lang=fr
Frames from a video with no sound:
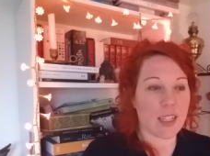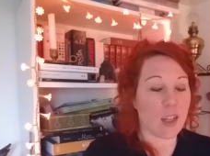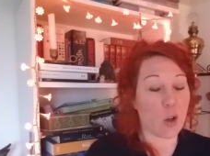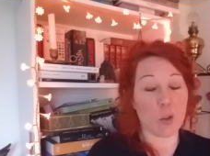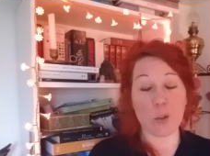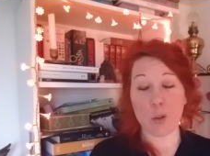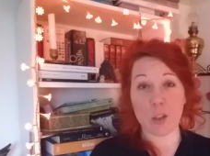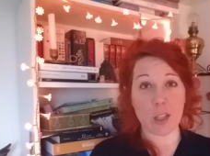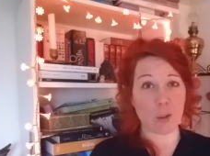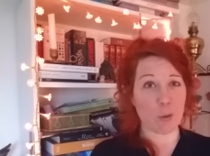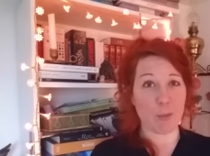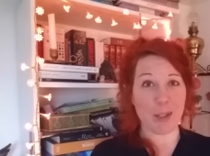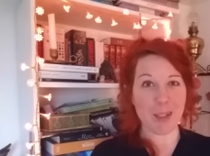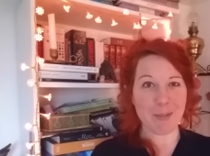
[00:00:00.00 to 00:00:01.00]
En tant qu'être
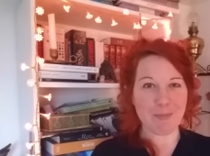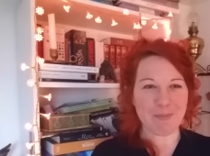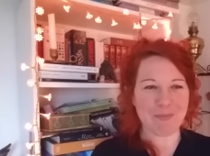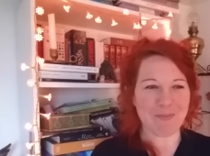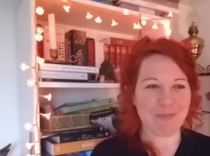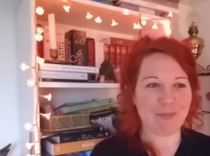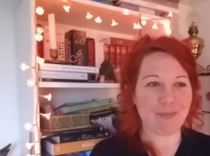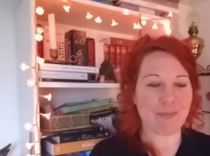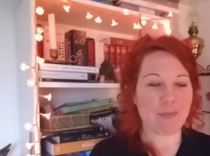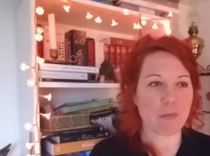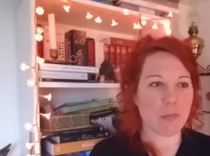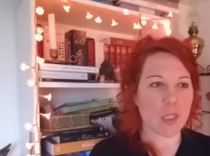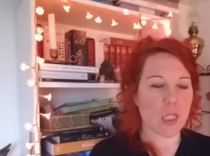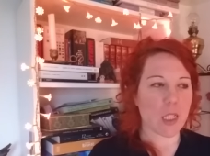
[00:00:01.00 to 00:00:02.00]
humain,
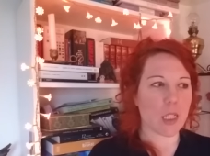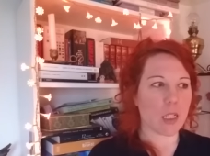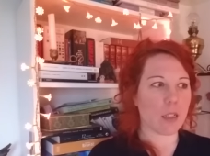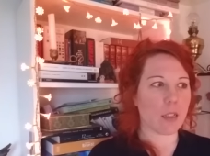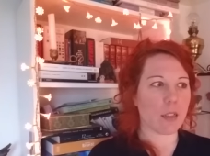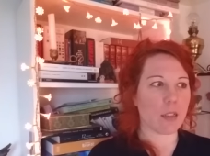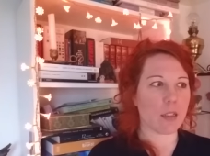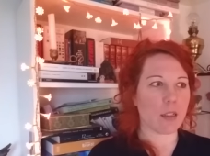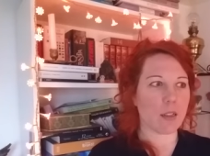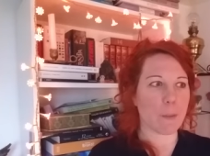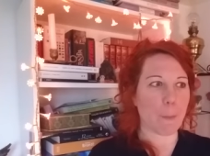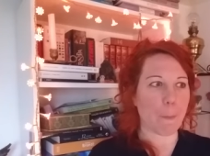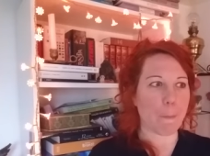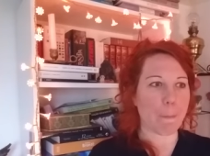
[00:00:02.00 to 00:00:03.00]

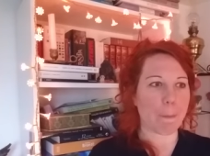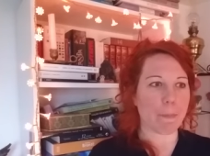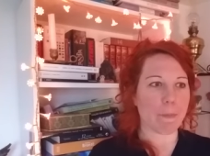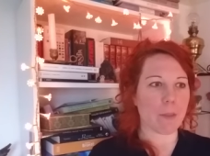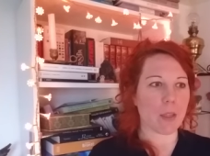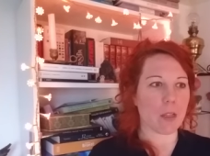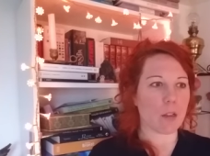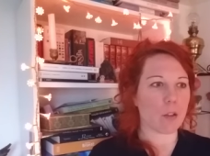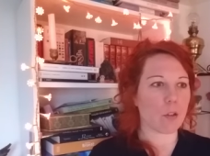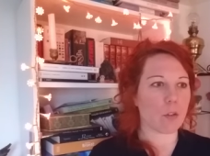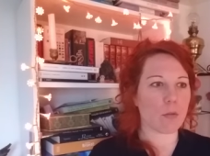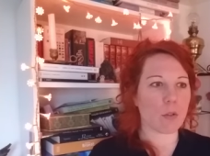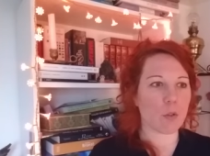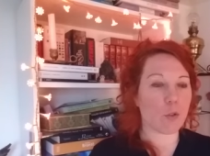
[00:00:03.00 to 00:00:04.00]
euh,
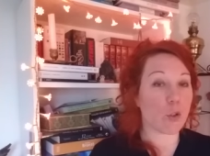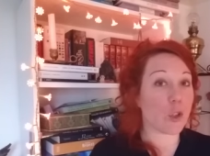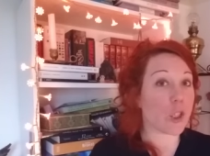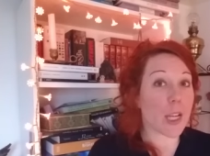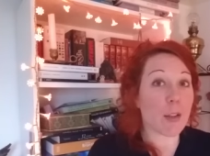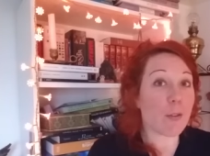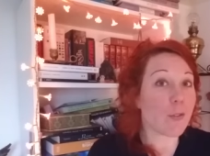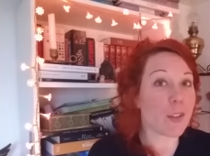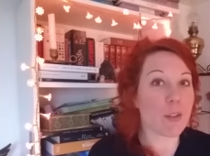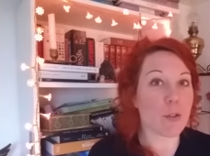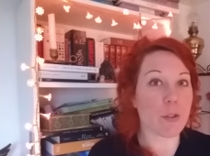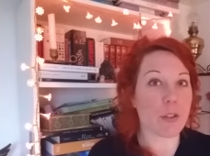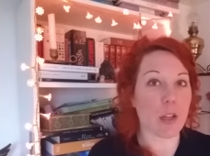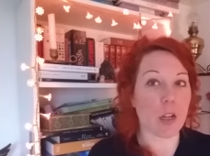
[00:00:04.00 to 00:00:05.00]
j'ai une vie
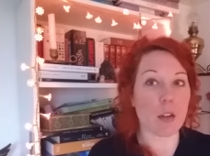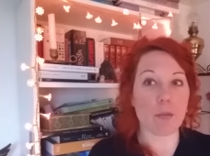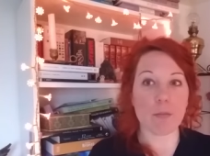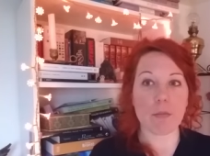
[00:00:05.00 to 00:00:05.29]
sociale